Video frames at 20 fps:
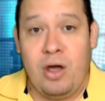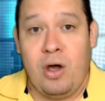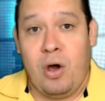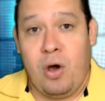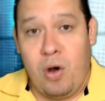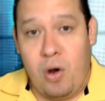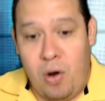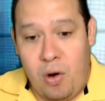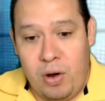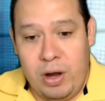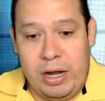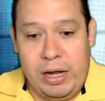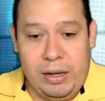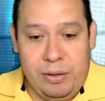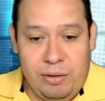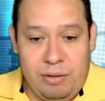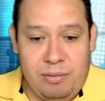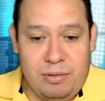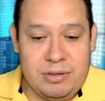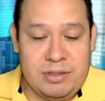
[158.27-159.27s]
o
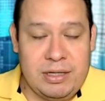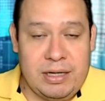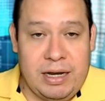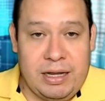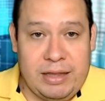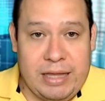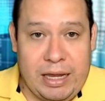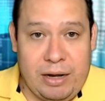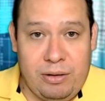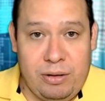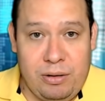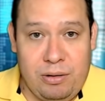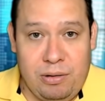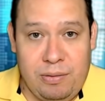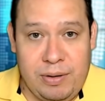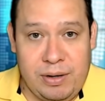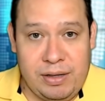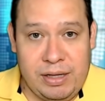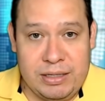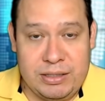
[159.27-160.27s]
el nuevo secretario de
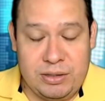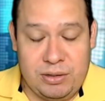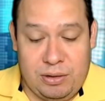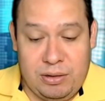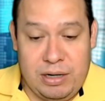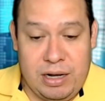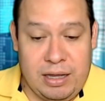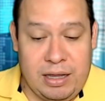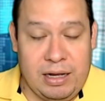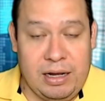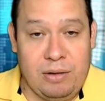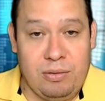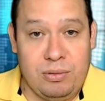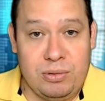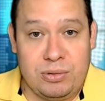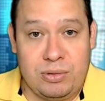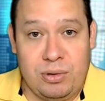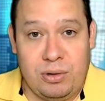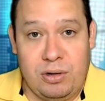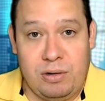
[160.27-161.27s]
gobernación, Adán
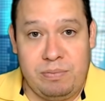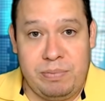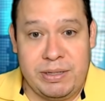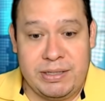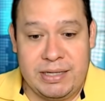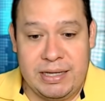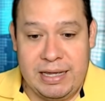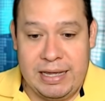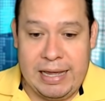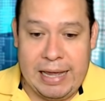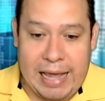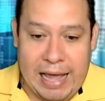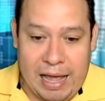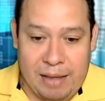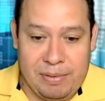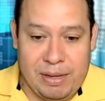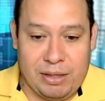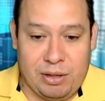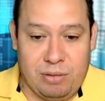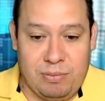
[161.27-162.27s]
Augusto López,
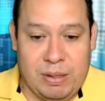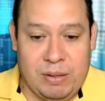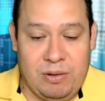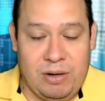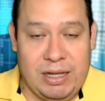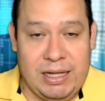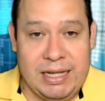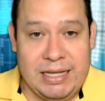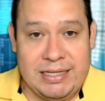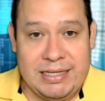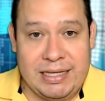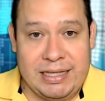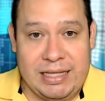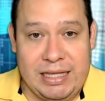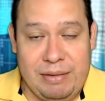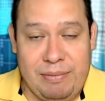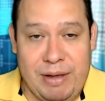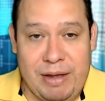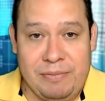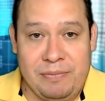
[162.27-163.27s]
había tomado la
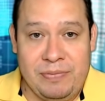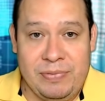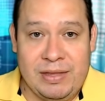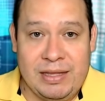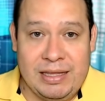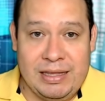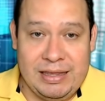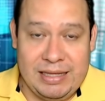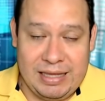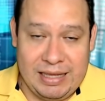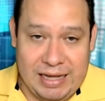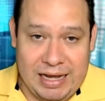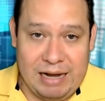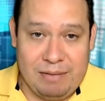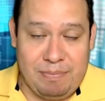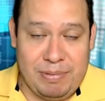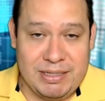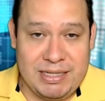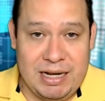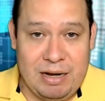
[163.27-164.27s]
iniciativa de
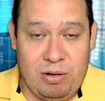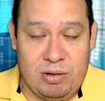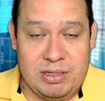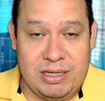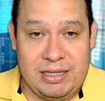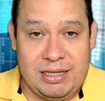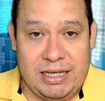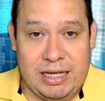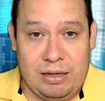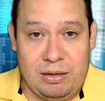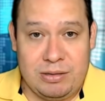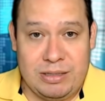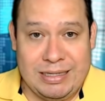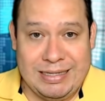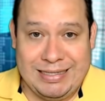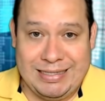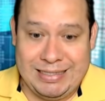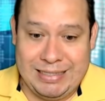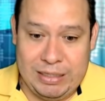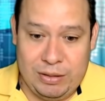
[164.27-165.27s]
dejar pasar a los haitianos
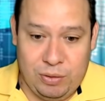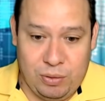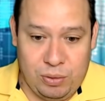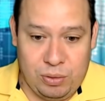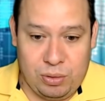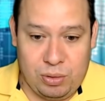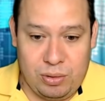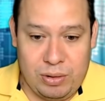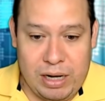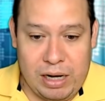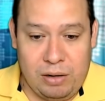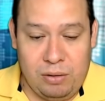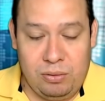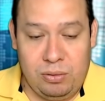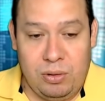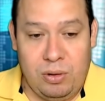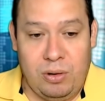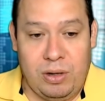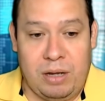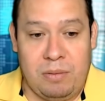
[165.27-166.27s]
sin control
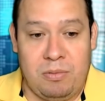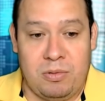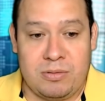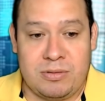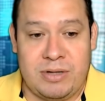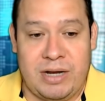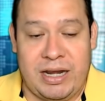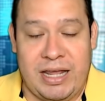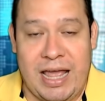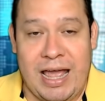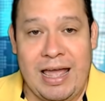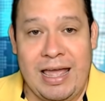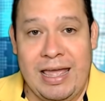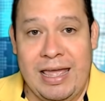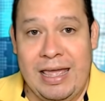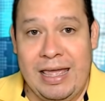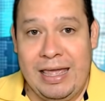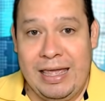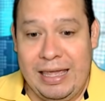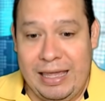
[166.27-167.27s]
alguno, lo que mostraría
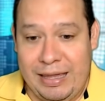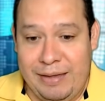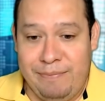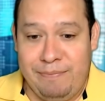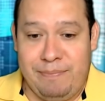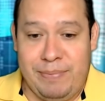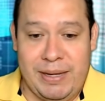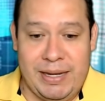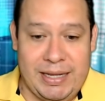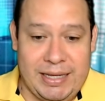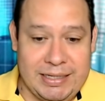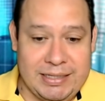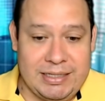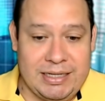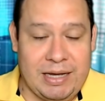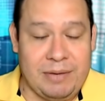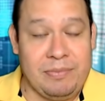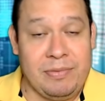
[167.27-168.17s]
impericia.